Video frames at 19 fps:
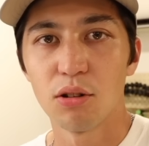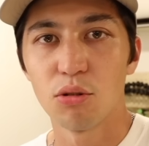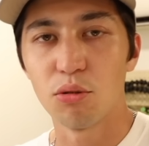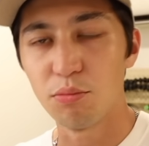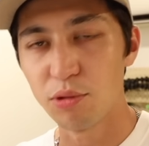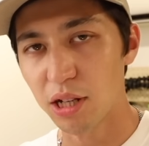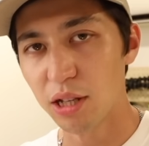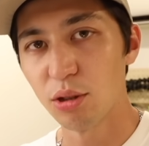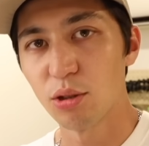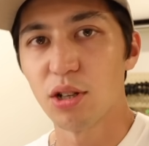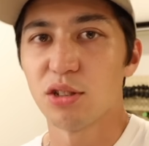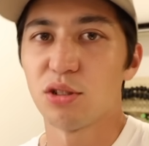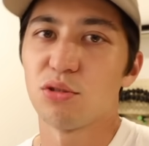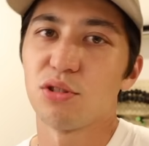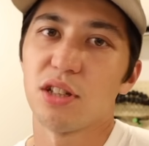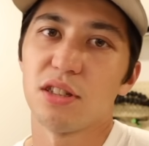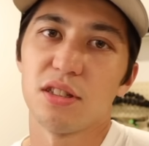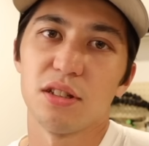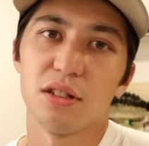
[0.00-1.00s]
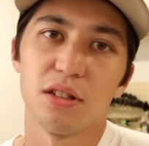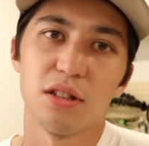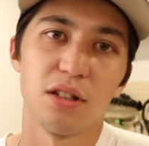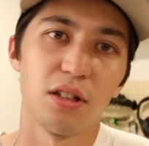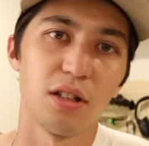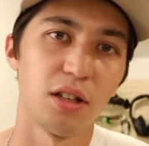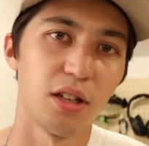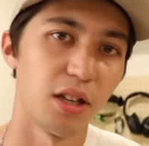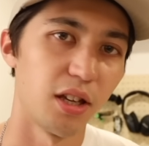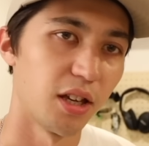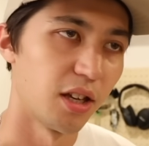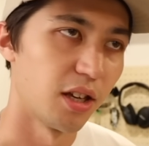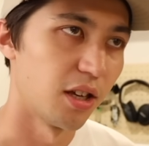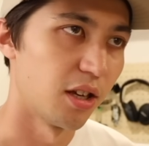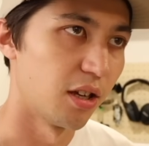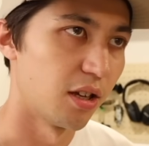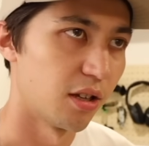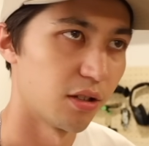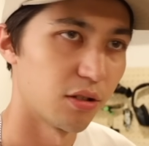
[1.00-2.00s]
こうブランドが直接、
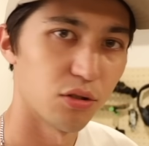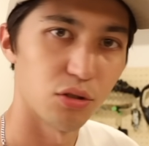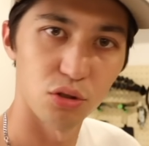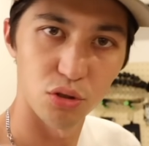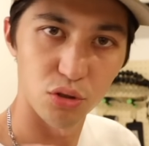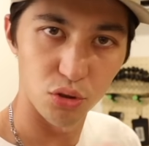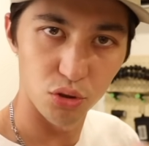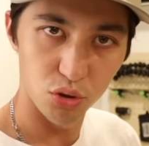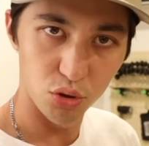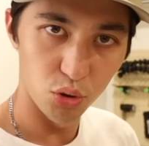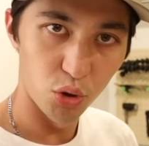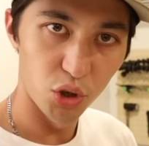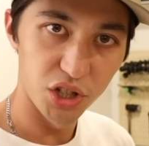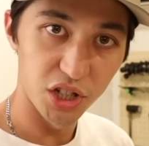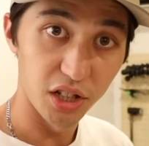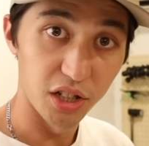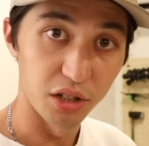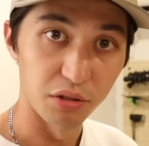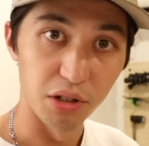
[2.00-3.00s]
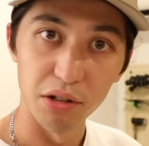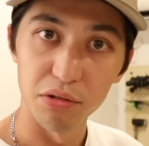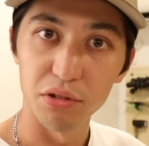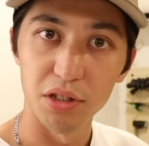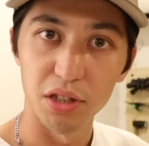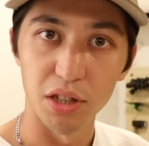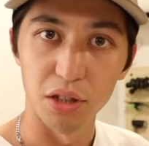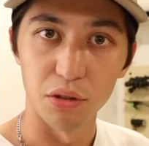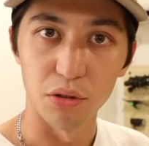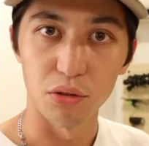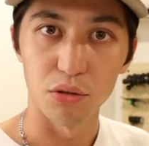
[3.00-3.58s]
えー、消費者に売れるってい